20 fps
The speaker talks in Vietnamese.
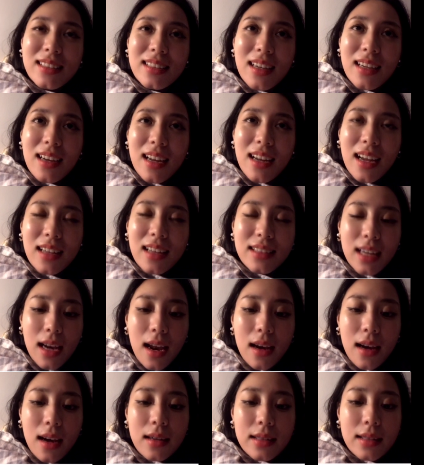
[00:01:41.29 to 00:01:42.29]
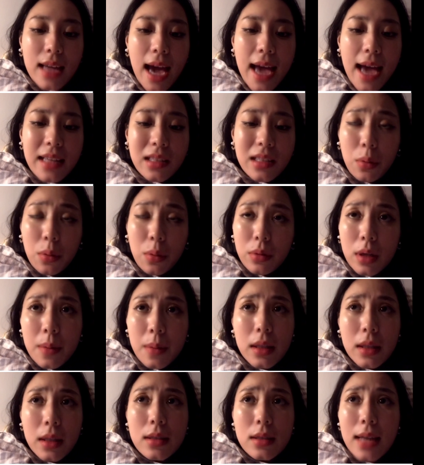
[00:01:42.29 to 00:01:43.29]
Chắc là chắc là lợn nhà ai sổng.
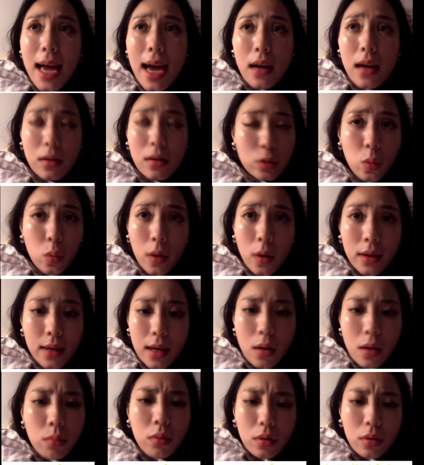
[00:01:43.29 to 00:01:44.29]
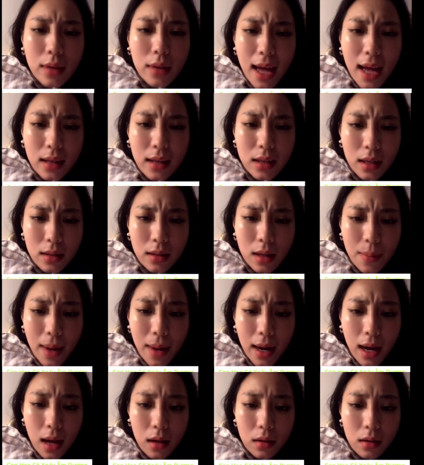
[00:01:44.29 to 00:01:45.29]
Nhưng mà thật ra ở xung quanh đấy không có nhà dân các
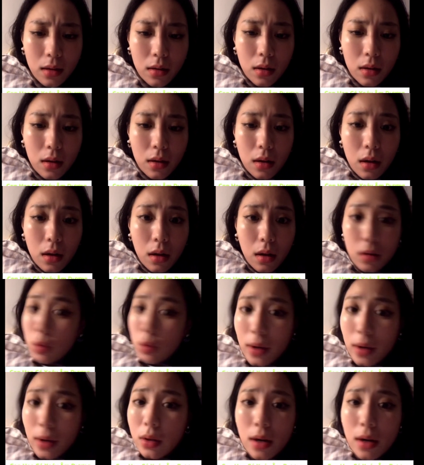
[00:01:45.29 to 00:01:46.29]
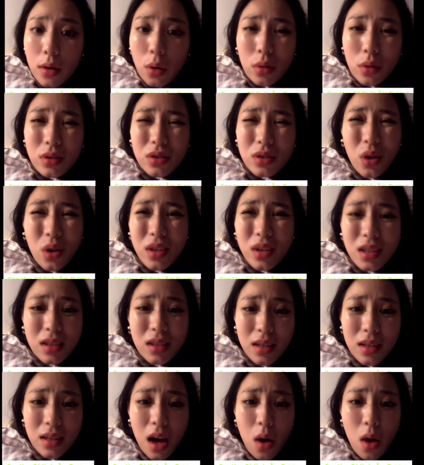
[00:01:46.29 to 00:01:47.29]
bạn ạ. Ở xung quanh đấy không có, có nhà
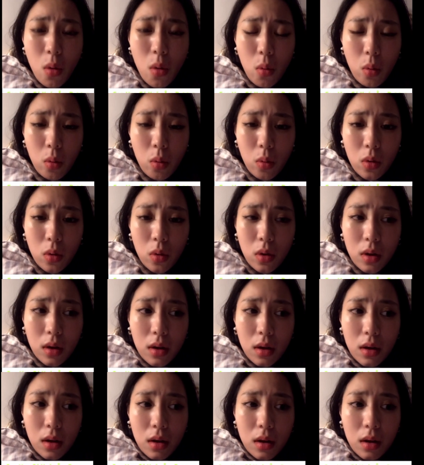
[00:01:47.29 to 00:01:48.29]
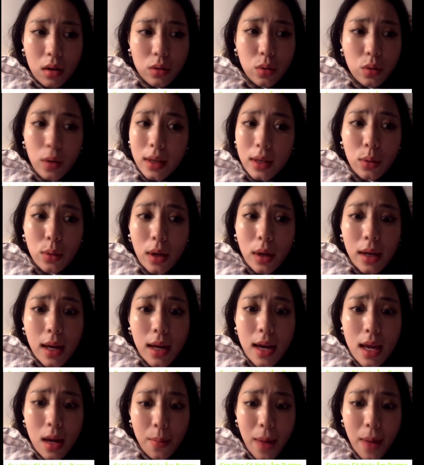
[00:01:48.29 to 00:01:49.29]
dân đâu. Xung quanh toàn
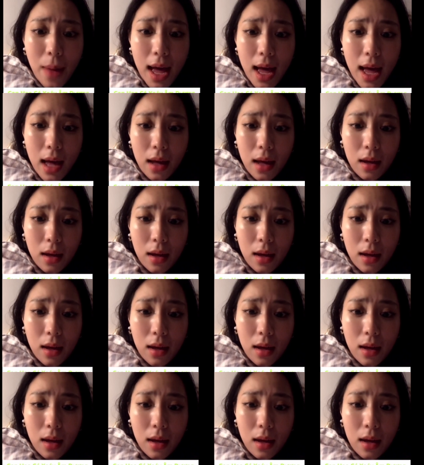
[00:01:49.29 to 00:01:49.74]
nghĩa địa mà.